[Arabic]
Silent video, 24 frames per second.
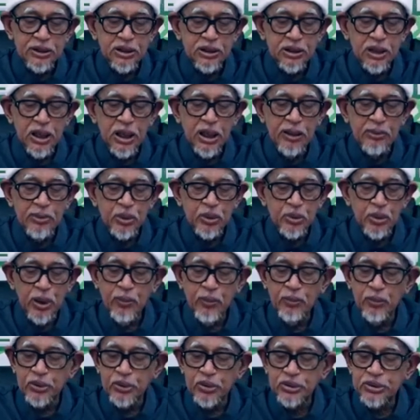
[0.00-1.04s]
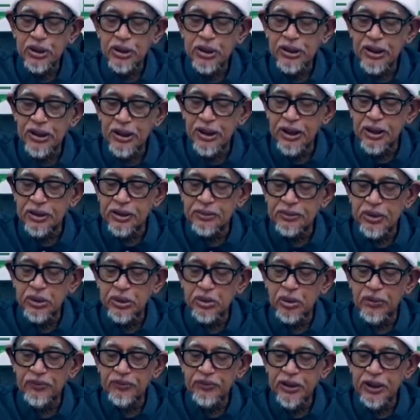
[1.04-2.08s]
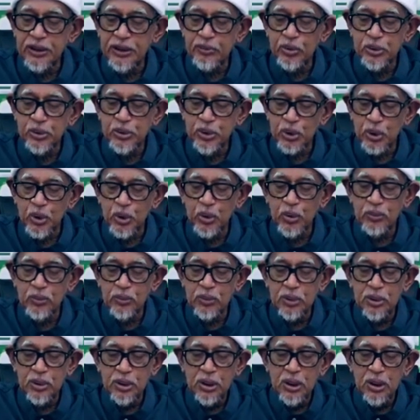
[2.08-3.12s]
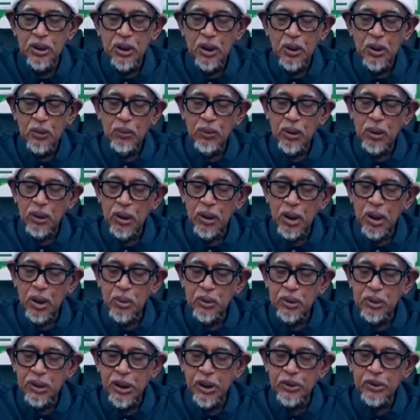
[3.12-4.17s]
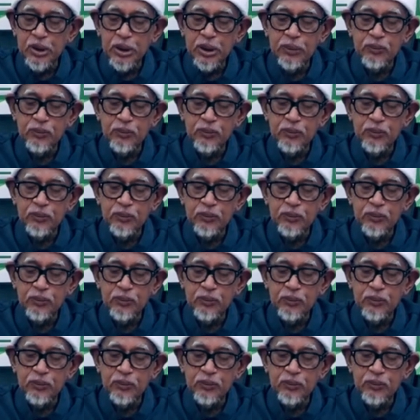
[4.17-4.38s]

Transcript: آمنوا وعملوا الصالحات فيوفيهم أجرهم والله لا يحب